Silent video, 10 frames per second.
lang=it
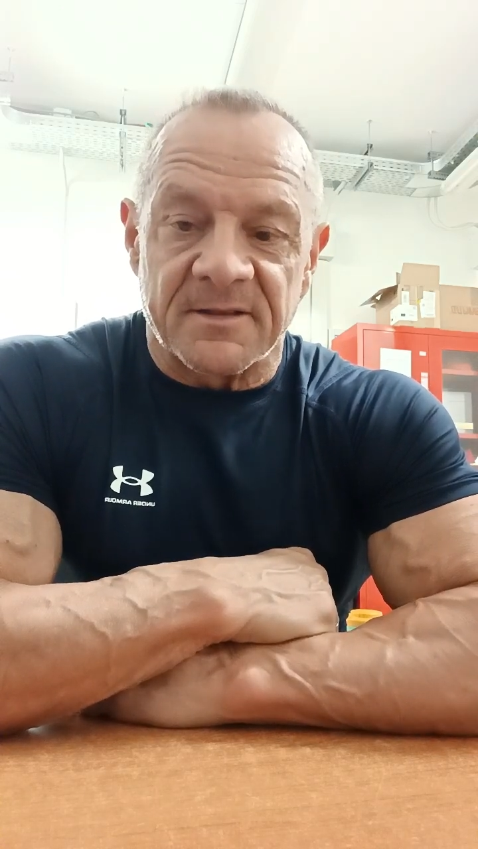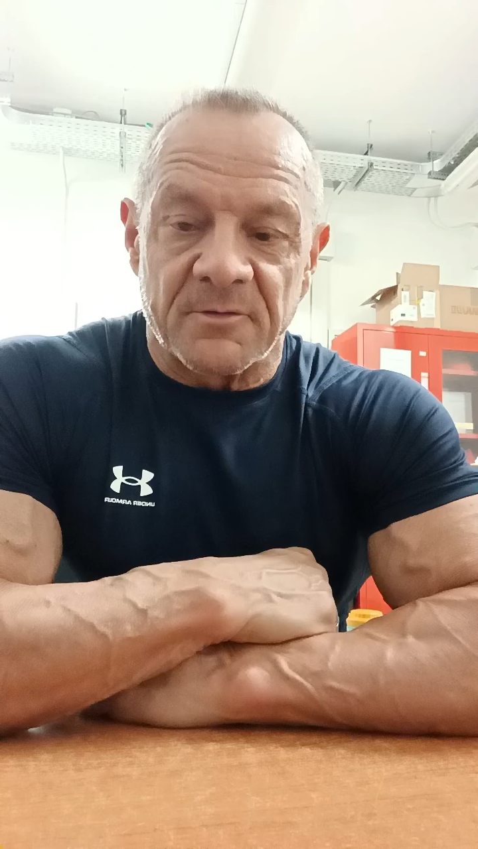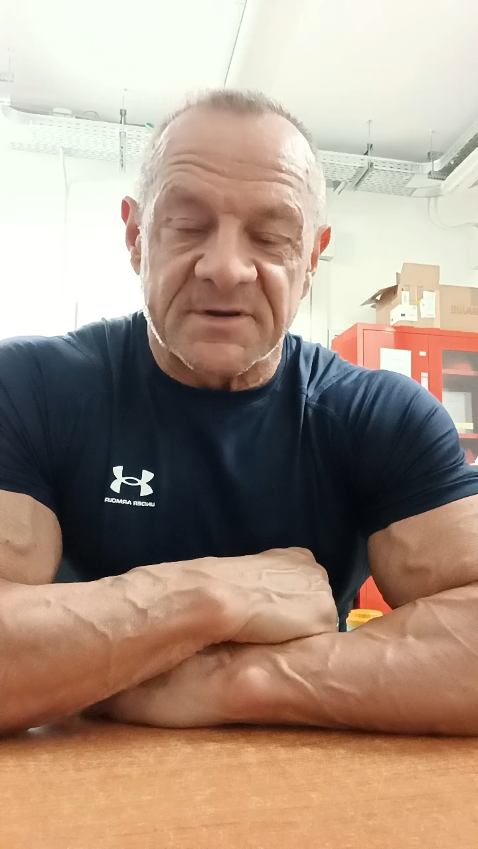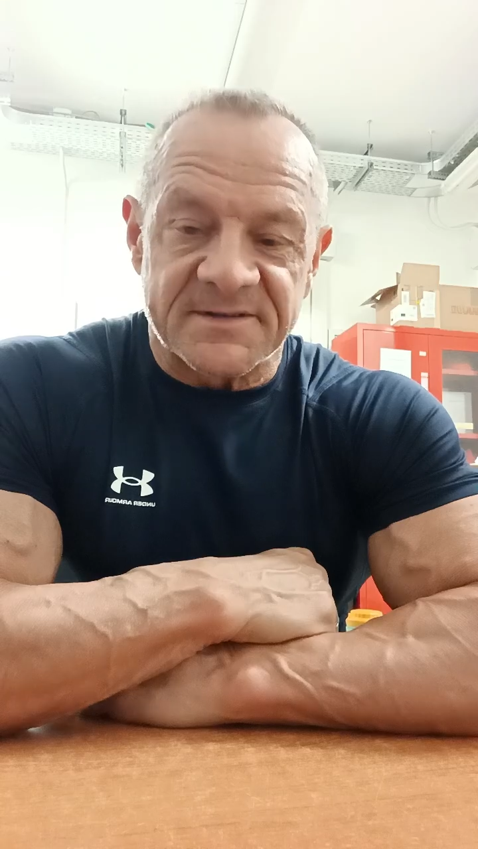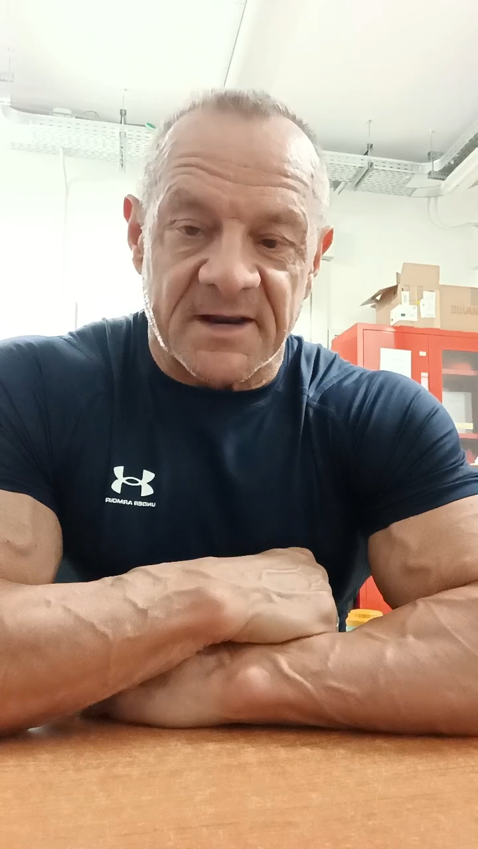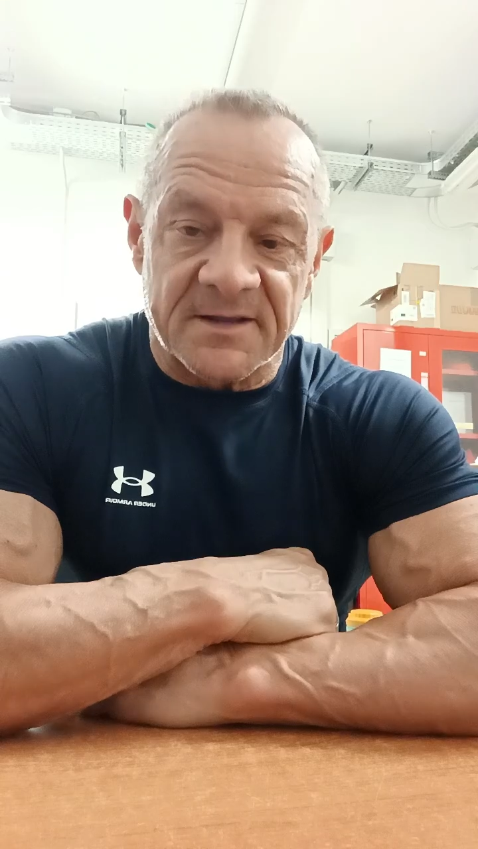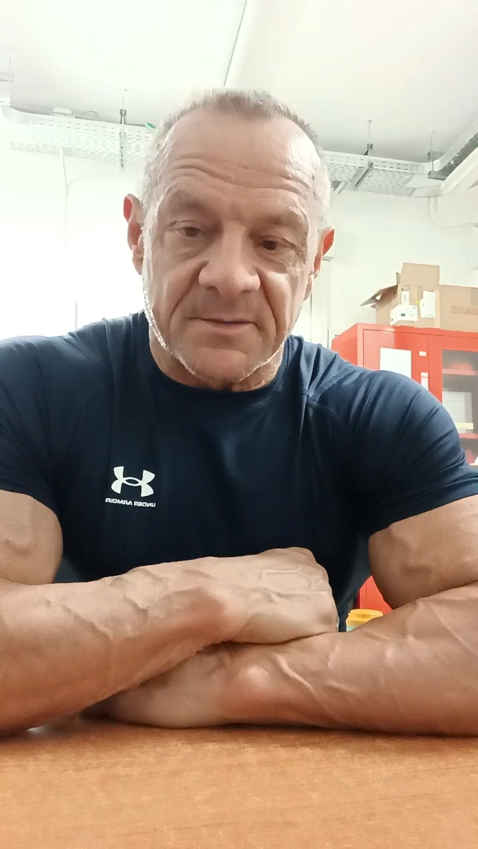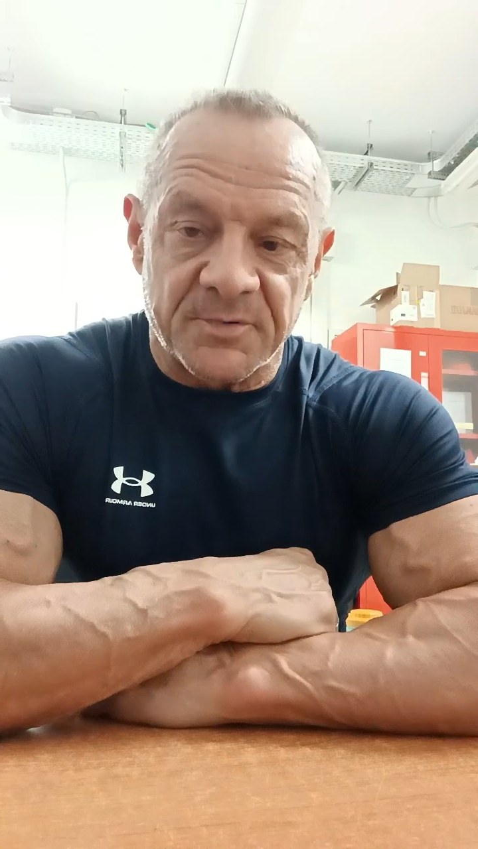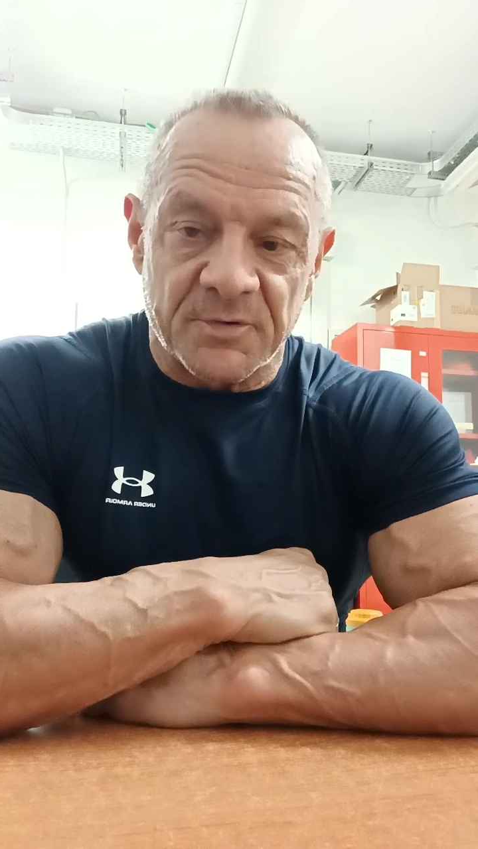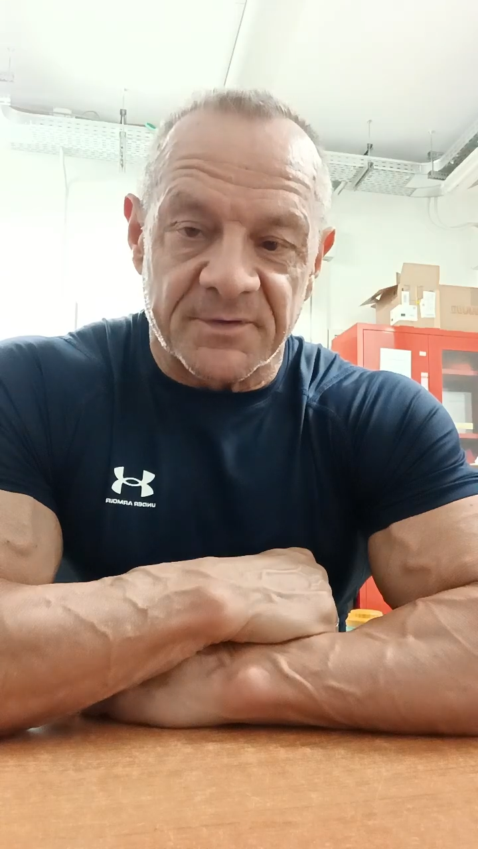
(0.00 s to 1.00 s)
da una strada
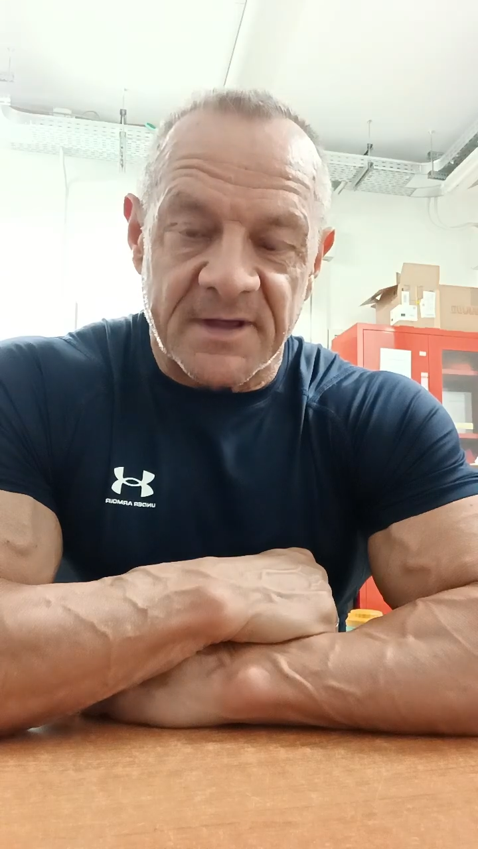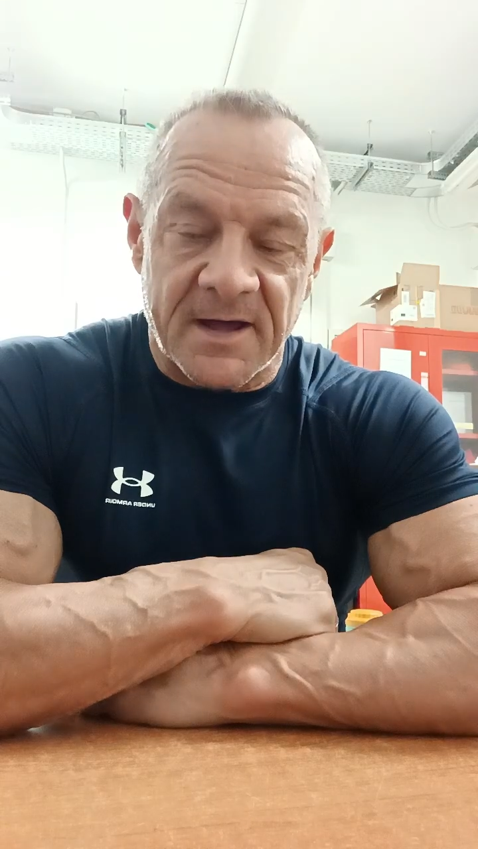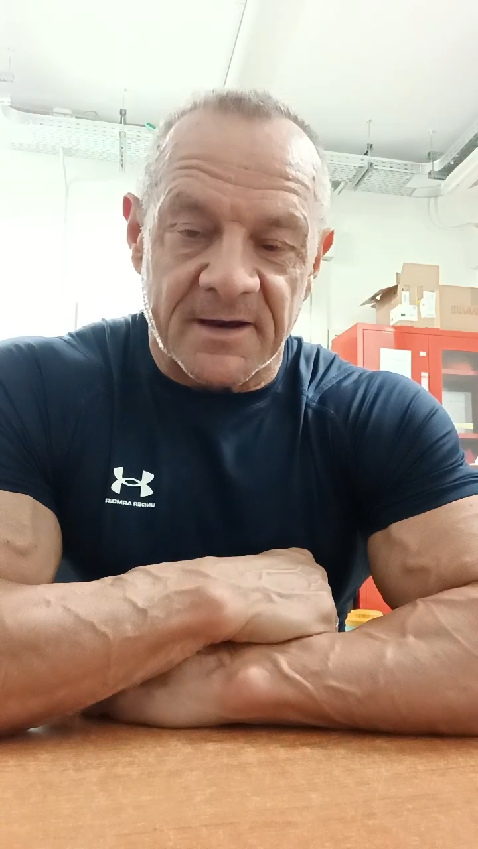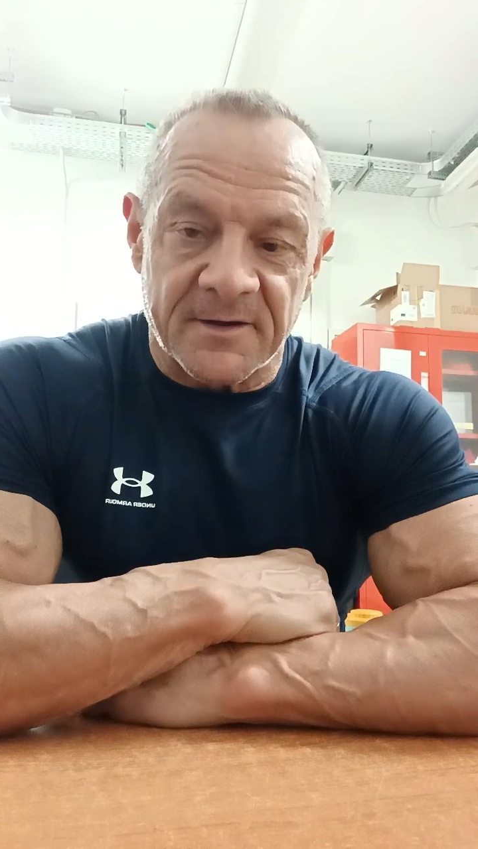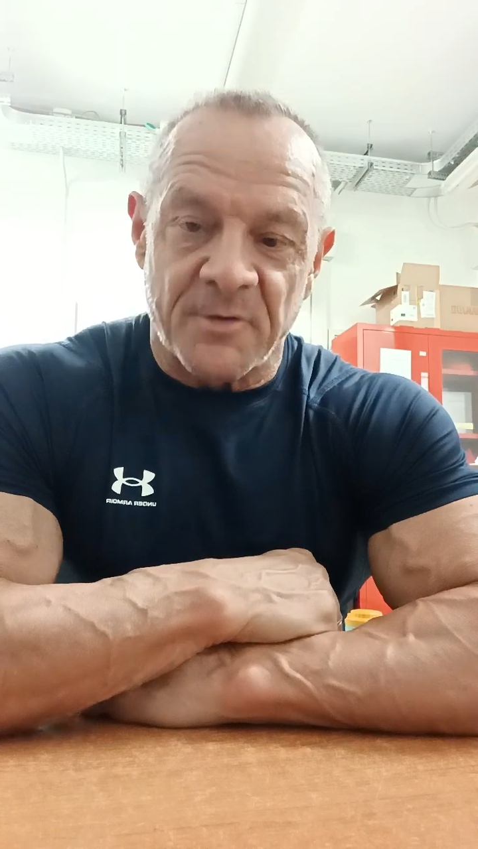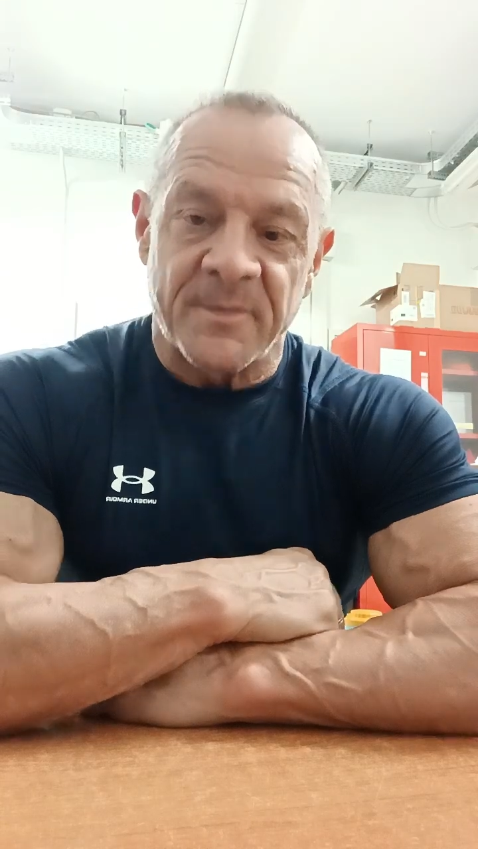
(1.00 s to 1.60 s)
più lontana.